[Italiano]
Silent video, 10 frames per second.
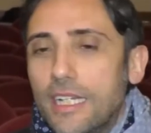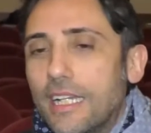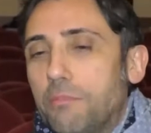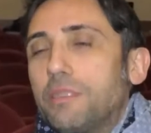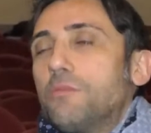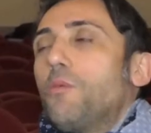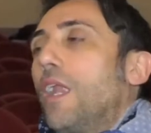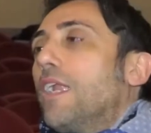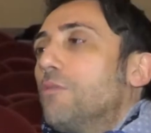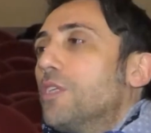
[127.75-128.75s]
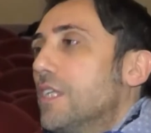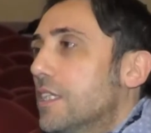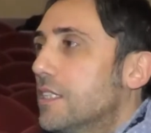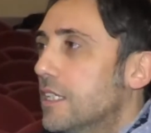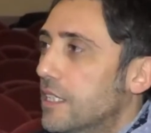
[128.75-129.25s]
rappresenta proprio la
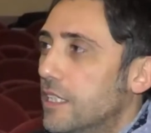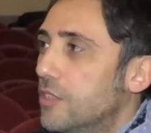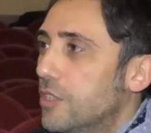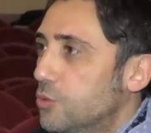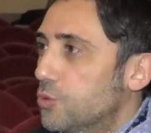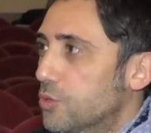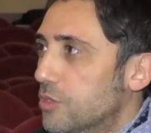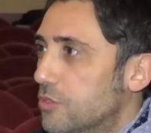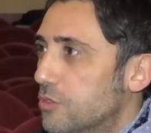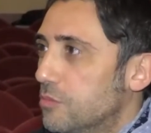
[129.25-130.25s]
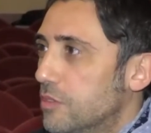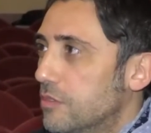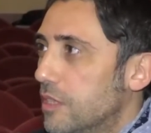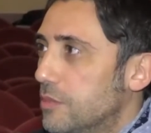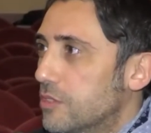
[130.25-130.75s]
napoletanità che io adoro, insomma,
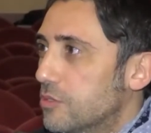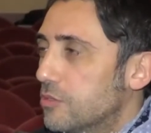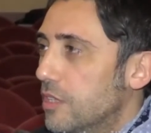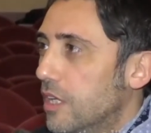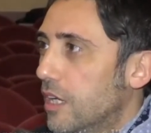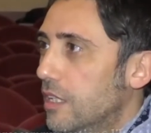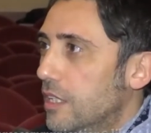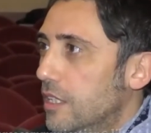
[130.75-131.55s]
una persona